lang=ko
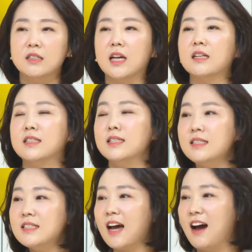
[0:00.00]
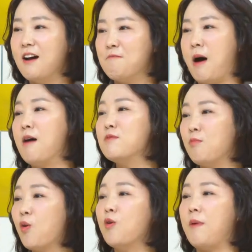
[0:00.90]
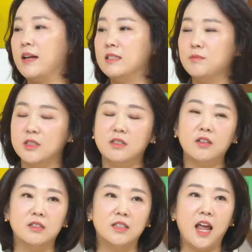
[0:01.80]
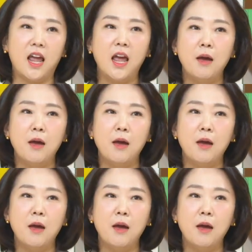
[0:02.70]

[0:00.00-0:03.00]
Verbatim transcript: 제가 진짜 마음을 먹고 말씀을 드렸는데